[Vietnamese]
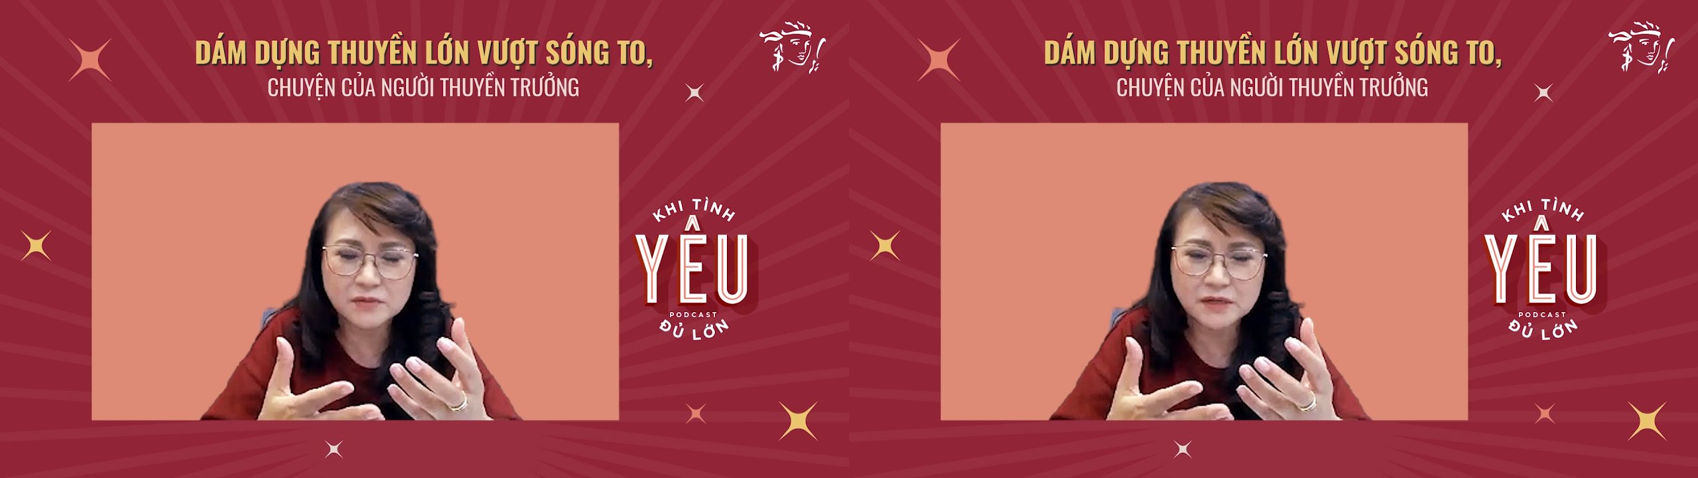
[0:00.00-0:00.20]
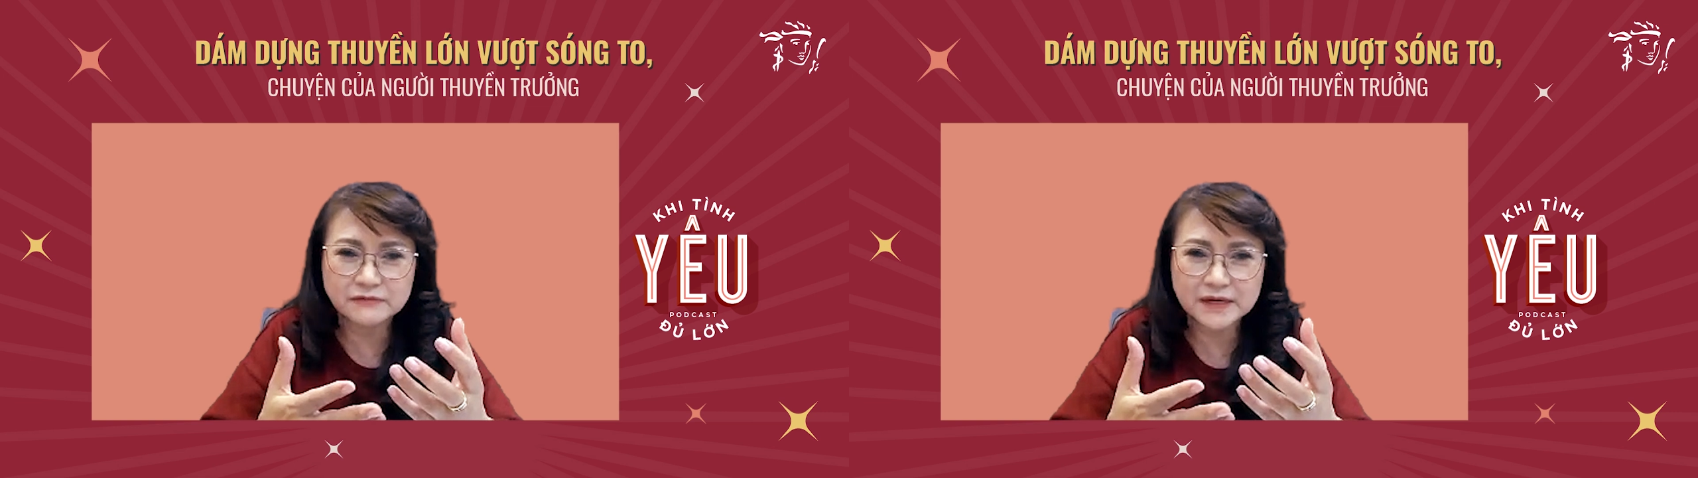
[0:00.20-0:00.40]

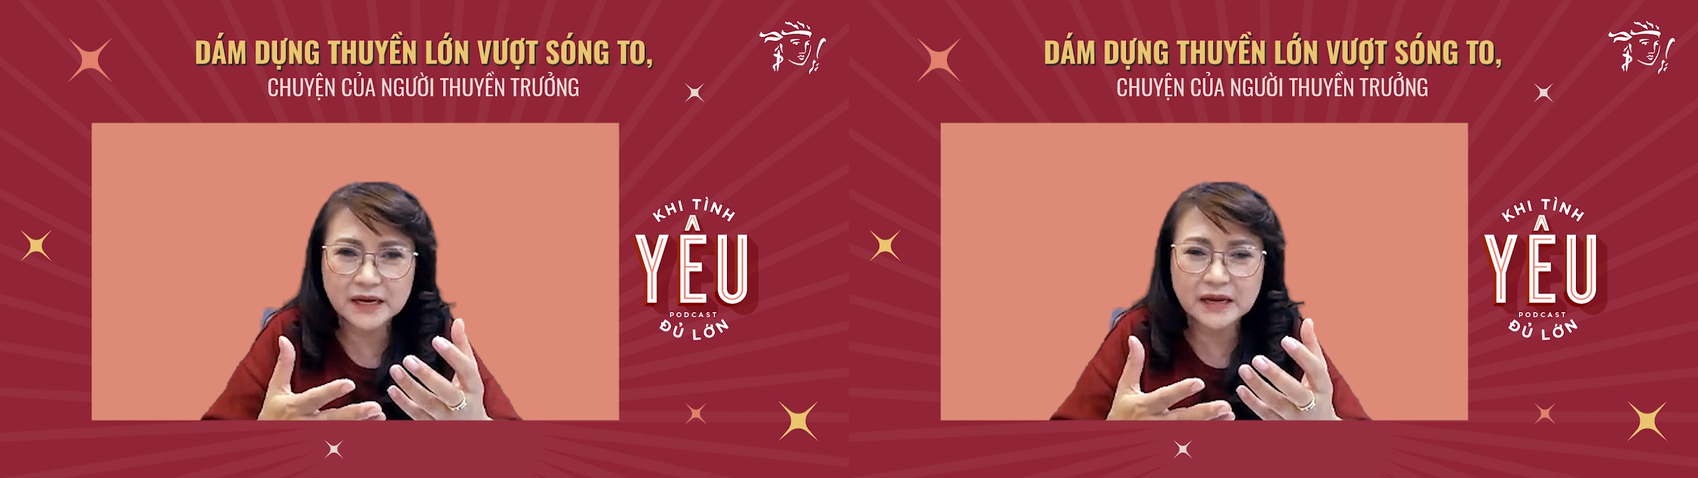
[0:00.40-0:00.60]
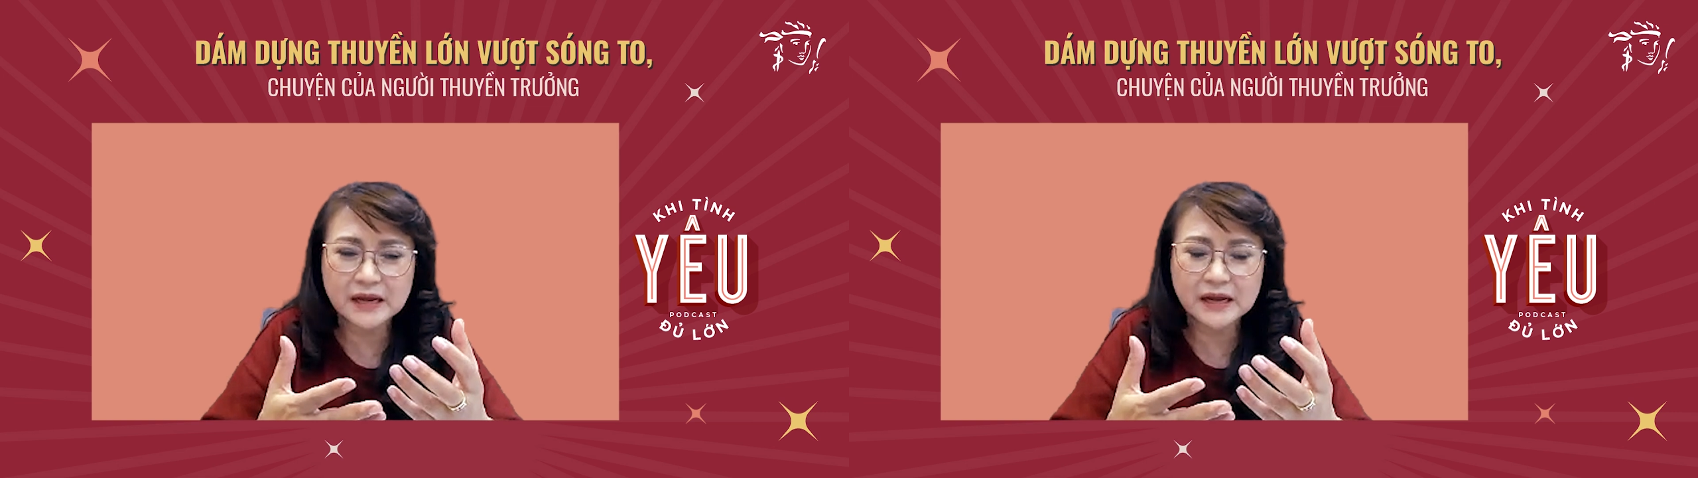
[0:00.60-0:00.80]
cũng được phát
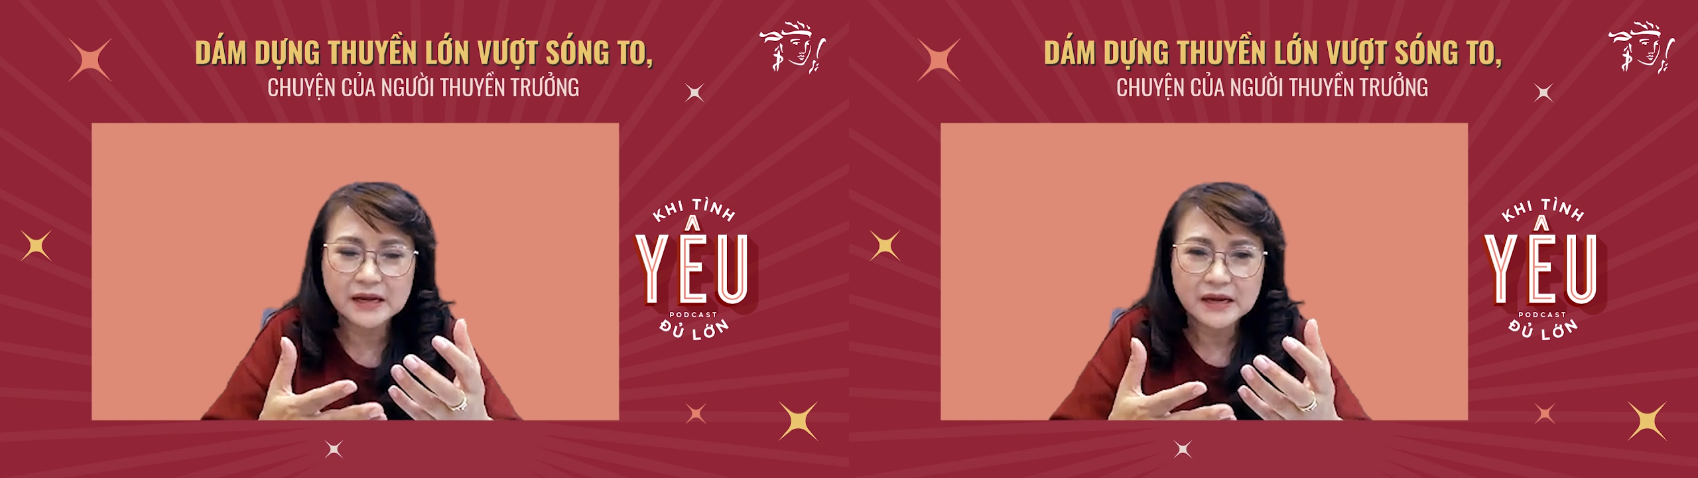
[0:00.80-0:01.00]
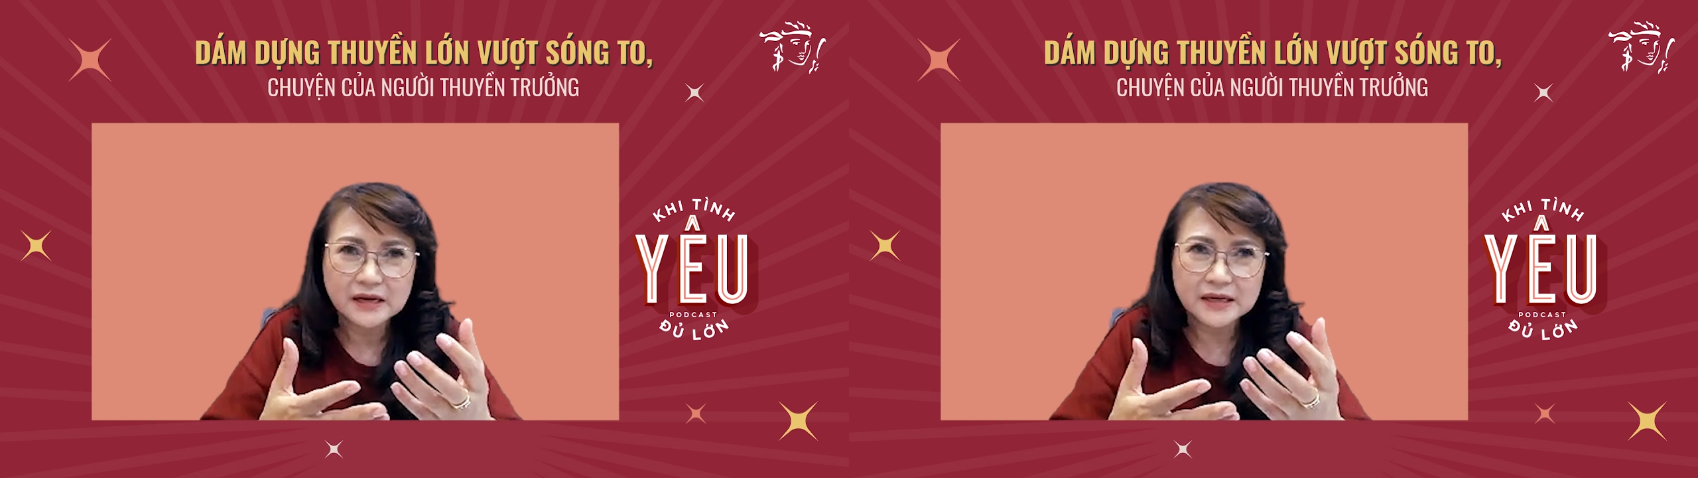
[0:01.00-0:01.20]
à,
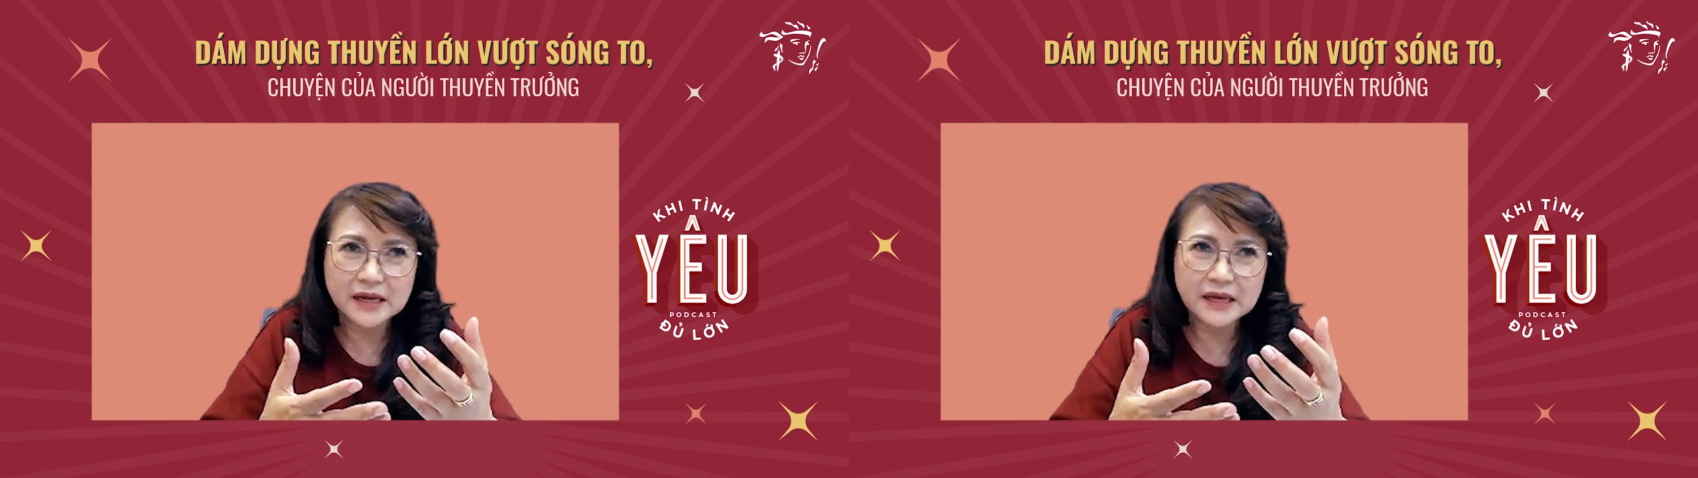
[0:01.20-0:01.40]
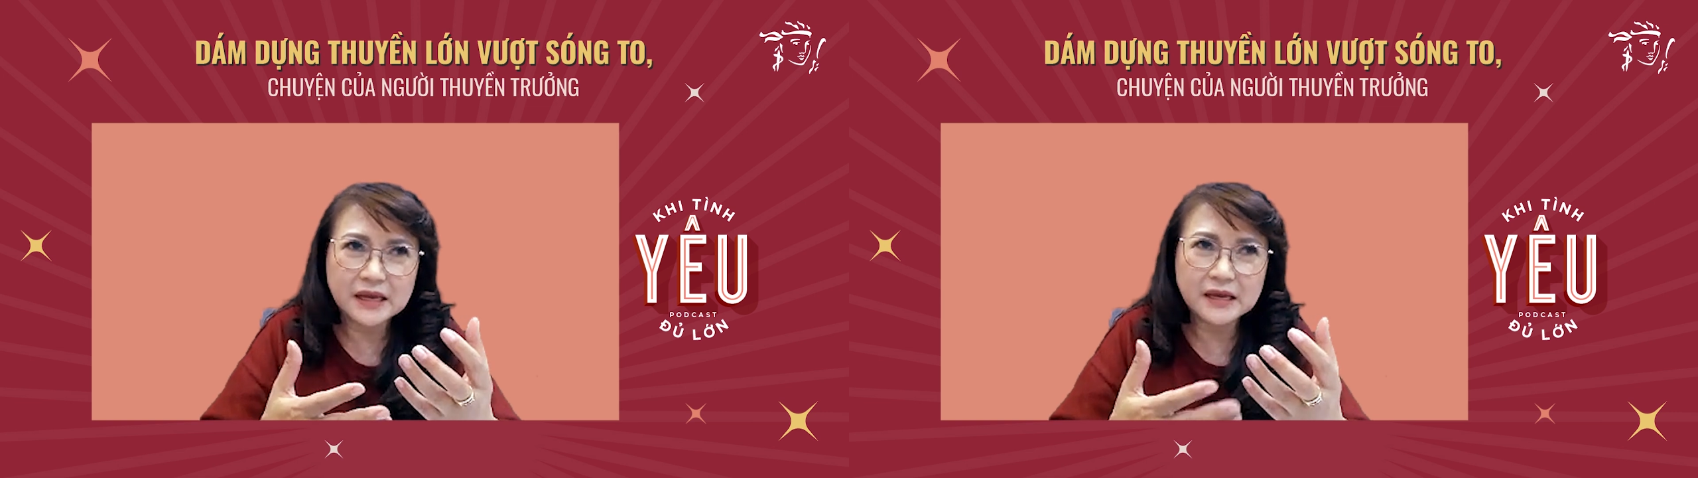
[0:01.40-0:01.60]

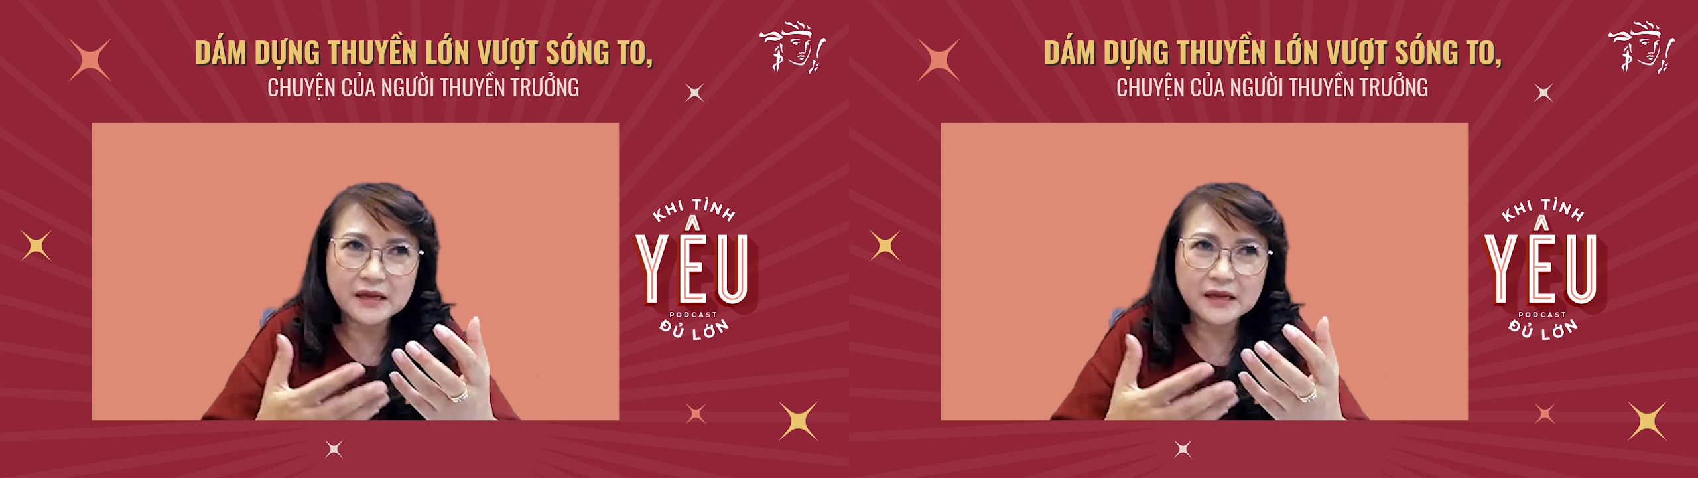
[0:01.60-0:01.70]
cái